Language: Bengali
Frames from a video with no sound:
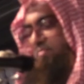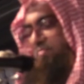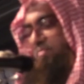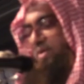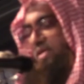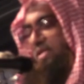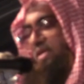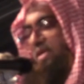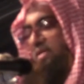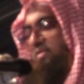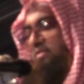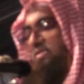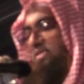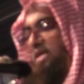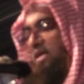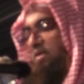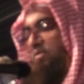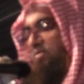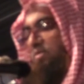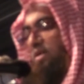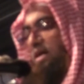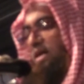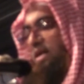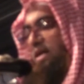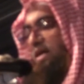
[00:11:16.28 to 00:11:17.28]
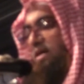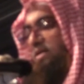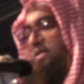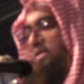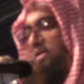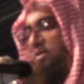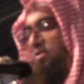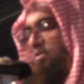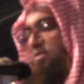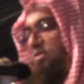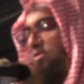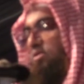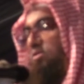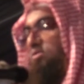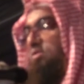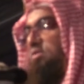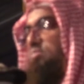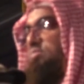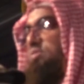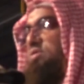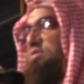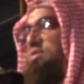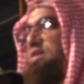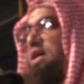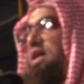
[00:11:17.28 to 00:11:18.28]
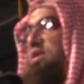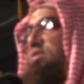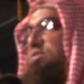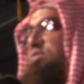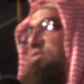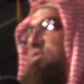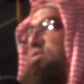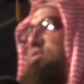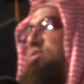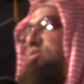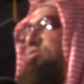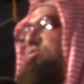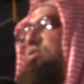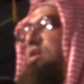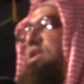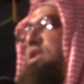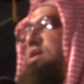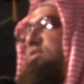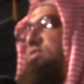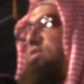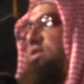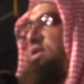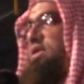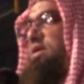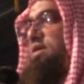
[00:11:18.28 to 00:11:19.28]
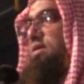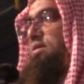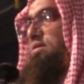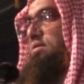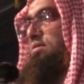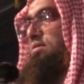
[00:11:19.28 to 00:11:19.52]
বেদাত চালুর আর একটি অন্যতম কারণ হলো দলাদলি